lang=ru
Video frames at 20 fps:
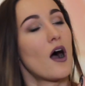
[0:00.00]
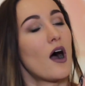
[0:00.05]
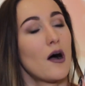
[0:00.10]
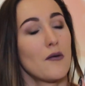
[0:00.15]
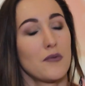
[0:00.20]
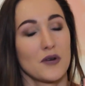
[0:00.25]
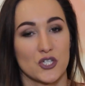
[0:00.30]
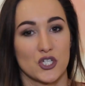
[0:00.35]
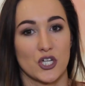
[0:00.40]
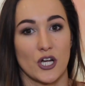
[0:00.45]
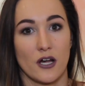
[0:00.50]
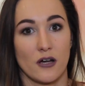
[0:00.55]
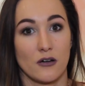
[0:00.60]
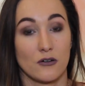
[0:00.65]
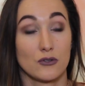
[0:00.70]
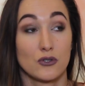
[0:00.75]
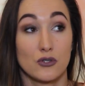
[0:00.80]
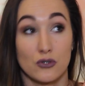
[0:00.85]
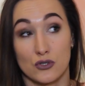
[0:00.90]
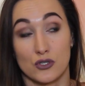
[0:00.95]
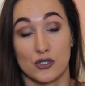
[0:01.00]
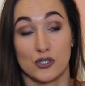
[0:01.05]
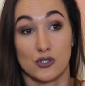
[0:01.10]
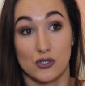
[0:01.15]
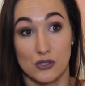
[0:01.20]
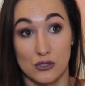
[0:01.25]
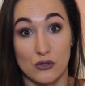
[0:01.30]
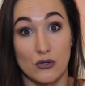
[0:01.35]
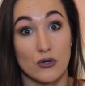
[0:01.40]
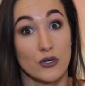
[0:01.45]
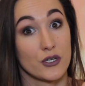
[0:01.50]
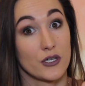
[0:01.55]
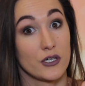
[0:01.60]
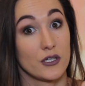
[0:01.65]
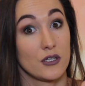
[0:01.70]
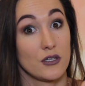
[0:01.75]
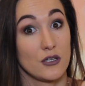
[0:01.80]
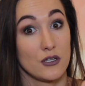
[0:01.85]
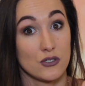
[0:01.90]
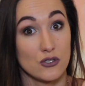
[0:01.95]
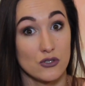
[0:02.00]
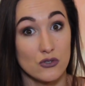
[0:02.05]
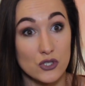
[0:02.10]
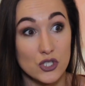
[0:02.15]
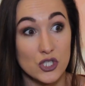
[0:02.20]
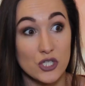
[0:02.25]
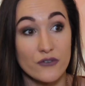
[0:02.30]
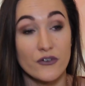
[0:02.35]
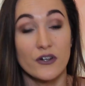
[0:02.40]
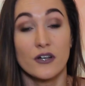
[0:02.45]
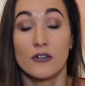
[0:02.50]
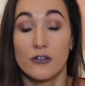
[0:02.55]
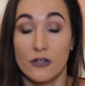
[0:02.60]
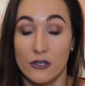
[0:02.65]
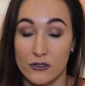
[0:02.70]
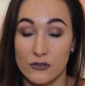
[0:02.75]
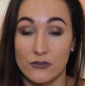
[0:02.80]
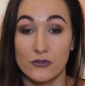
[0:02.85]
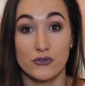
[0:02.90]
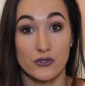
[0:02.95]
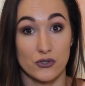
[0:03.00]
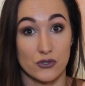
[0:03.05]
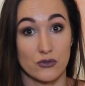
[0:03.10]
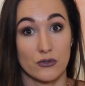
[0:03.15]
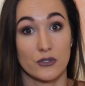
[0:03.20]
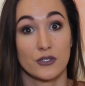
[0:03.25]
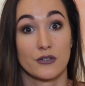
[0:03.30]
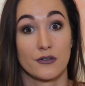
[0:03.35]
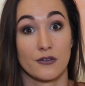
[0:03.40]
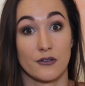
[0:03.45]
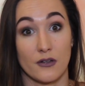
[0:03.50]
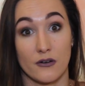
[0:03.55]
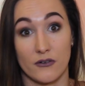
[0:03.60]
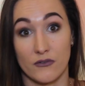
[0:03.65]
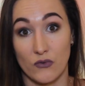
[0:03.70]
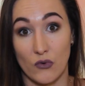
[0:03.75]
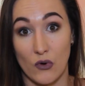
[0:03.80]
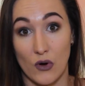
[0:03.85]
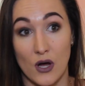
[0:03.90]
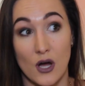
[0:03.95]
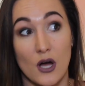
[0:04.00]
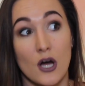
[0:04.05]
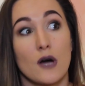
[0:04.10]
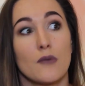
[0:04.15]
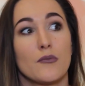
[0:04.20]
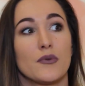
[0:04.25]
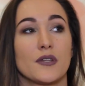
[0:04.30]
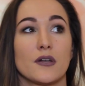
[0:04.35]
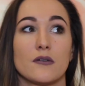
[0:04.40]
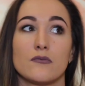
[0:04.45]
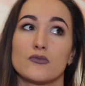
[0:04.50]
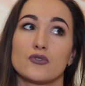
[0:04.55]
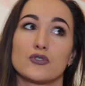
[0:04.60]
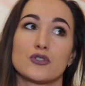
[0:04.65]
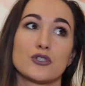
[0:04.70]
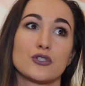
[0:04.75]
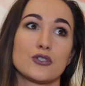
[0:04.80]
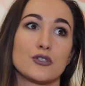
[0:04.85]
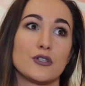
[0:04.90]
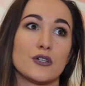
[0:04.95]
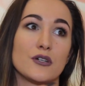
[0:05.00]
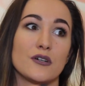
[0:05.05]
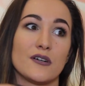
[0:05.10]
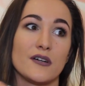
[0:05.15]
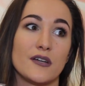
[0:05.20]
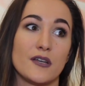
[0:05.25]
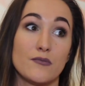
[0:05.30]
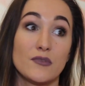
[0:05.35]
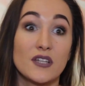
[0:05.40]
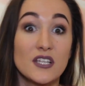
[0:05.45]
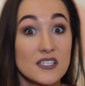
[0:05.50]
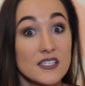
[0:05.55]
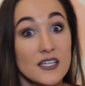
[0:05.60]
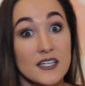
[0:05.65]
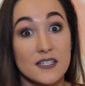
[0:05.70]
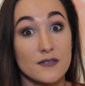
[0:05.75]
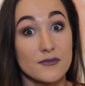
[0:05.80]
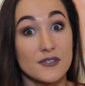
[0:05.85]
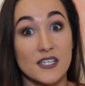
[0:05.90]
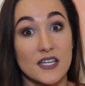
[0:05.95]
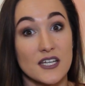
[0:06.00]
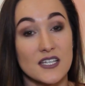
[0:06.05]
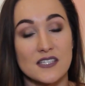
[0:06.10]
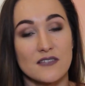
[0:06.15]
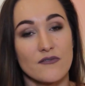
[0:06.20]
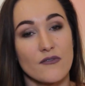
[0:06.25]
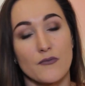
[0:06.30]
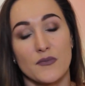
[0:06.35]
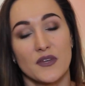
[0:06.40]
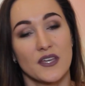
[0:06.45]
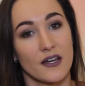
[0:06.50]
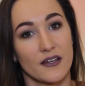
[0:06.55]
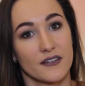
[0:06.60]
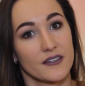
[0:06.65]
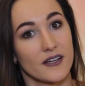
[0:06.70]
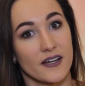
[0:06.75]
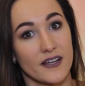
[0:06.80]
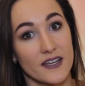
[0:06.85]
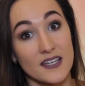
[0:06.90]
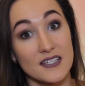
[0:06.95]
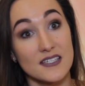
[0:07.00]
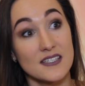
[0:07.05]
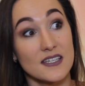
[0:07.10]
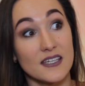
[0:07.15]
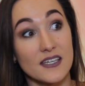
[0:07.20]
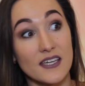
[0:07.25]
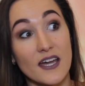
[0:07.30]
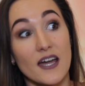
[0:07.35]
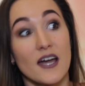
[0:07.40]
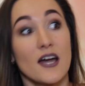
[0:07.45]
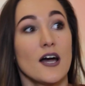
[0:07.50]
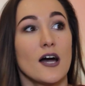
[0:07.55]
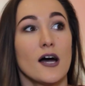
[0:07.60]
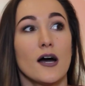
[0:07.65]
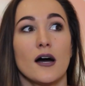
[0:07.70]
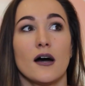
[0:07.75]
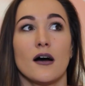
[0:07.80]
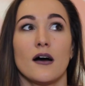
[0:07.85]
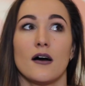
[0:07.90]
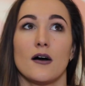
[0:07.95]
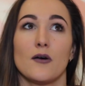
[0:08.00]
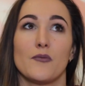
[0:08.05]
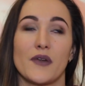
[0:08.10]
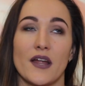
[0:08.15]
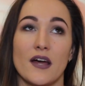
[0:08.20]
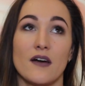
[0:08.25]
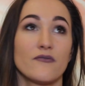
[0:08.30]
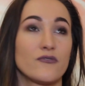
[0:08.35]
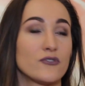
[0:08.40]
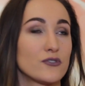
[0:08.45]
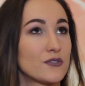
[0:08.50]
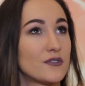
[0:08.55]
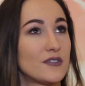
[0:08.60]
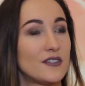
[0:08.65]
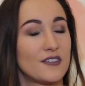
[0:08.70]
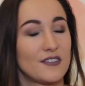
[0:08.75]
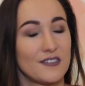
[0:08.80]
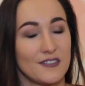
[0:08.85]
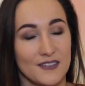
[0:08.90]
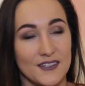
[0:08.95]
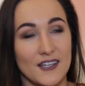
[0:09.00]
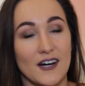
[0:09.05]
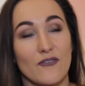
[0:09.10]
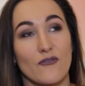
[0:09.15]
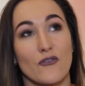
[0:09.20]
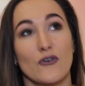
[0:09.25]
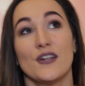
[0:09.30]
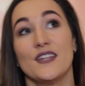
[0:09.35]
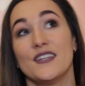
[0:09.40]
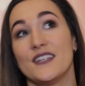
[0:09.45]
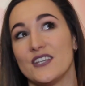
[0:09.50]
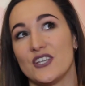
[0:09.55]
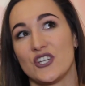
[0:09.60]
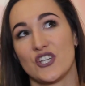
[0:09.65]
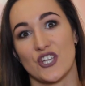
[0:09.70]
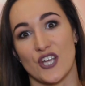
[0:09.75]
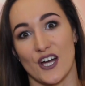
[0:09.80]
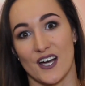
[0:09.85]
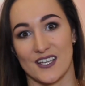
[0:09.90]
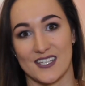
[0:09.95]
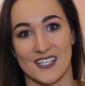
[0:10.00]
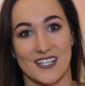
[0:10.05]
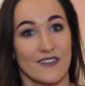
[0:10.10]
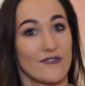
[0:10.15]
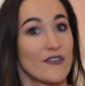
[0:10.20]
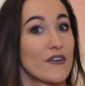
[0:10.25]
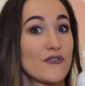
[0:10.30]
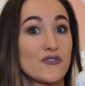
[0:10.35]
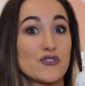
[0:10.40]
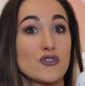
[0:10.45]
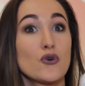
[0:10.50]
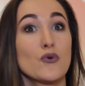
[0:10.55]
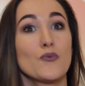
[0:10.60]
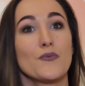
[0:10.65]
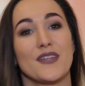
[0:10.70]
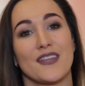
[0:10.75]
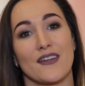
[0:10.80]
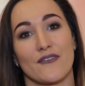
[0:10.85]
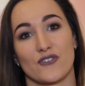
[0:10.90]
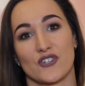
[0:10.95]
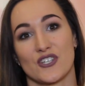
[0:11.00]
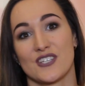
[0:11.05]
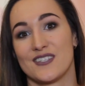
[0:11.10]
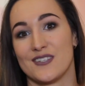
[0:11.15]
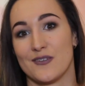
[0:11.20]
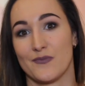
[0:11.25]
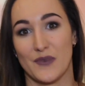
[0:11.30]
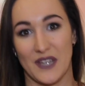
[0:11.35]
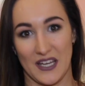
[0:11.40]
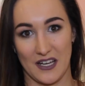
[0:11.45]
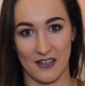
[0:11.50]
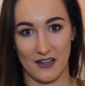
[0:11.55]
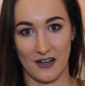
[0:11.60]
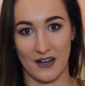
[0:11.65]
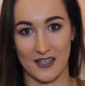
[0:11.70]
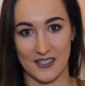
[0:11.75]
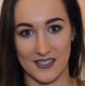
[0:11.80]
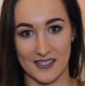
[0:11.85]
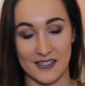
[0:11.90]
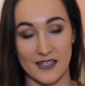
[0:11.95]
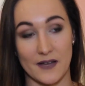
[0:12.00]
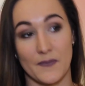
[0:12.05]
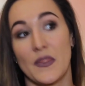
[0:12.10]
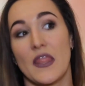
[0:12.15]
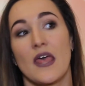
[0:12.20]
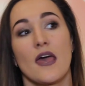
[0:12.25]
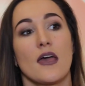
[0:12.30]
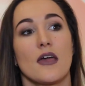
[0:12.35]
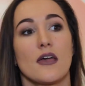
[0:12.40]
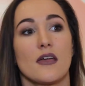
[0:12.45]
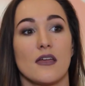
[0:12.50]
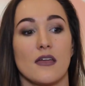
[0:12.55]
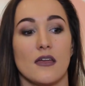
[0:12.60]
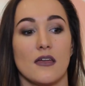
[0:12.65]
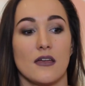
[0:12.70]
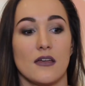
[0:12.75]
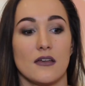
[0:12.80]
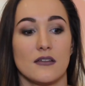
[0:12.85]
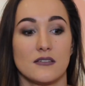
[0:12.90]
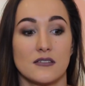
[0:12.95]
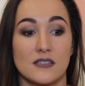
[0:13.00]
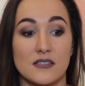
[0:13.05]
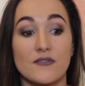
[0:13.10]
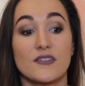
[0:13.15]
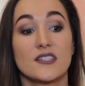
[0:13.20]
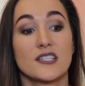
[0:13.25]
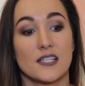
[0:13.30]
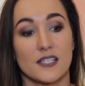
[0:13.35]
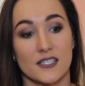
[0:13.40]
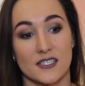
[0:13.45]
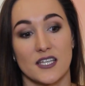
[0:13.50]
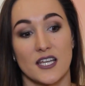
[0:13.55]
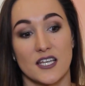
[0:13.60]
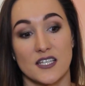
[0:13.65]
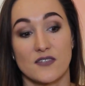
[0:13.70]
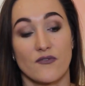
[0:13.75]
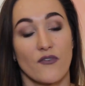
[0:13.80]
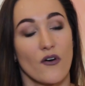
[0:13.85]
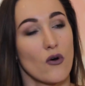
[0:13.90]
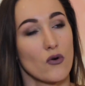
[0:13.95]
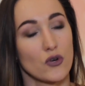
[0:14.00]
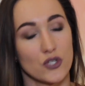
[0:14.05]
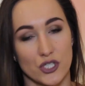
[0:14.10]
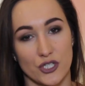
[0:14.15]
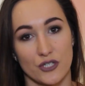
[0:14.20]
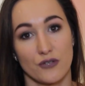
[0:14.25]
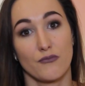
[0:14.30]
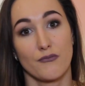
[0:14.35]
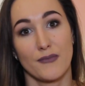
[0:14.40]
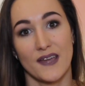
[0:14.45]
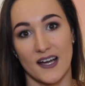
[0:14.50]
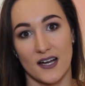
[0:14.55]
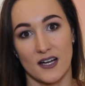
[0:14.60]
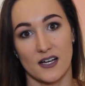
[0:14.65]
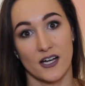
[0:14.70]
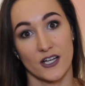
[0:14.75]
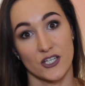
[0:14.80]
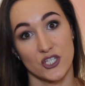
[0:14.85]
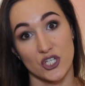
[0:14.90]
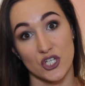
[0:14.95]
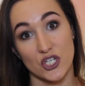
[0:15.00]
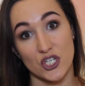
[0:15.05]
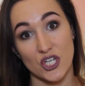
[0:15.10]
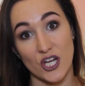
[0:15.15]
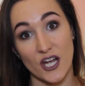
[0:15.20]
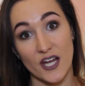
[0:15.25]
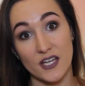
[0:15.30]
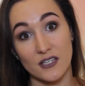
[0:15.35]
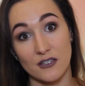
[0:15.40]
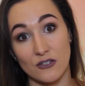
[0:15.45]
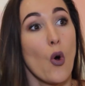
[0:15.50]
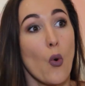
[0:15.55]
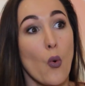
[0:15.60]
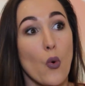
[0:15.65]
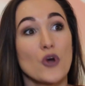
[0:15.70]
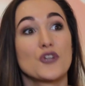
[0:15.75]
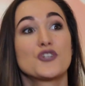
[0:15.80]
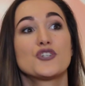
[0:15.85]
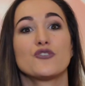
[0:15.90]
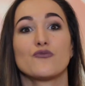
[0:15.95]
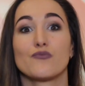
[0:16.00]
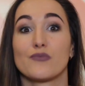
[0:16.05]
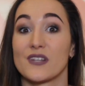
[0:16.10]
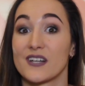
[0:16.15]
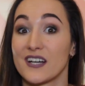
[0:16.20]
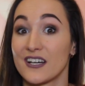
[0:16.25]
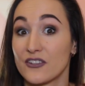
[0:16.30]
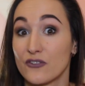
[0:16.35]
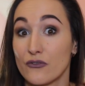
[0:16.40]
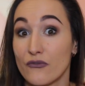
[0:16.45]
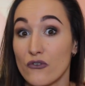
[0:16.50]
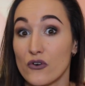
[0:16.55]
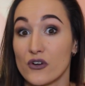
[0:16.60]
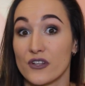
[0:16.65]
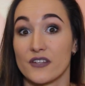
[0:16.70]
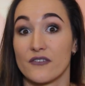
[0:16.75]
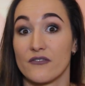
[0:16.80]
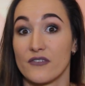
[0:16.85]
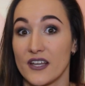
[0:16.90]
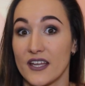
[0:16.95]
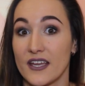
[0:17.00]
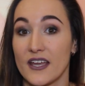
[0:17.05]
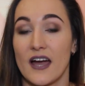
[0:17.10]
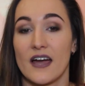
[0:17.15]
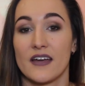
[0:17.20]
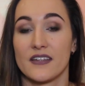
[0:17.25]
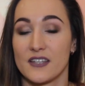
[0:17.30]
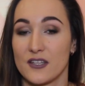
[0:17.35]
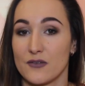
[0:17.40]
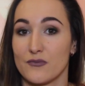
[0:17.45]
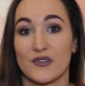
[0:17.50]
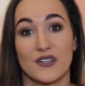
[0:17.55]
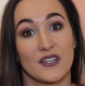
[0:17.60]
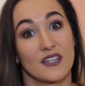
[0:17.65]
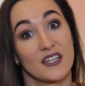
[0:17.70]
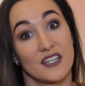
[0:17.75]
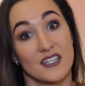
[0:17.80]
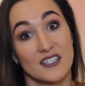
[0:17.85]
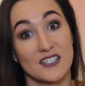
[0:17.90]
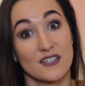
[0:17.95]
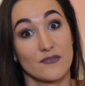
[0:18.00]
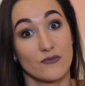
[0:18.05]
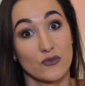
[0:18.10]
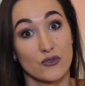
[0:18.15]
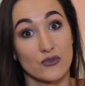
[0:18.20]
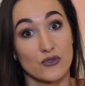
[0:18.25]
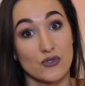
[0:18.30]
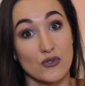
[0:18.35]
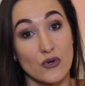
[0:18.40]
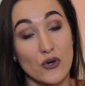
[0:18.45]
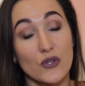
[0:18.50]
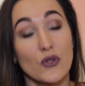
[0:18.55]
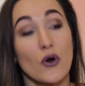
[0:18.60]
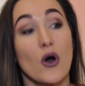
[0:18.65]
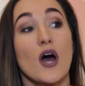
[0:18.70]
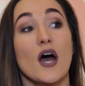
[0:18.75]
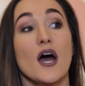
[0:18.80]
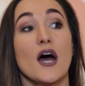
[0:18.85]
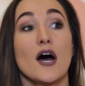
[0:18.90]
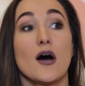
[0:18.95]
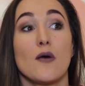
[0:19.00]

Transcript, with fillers: Обожаю. Тоже стоит недешево, но оно стоит того. Потому что именно с этим средством я наконец-таки прям вот довольна и счастлива. И все у меня в жизни прекрасно. И действительно, средство очень мягко очищает, очень благотворно влияет именно на интимную зону.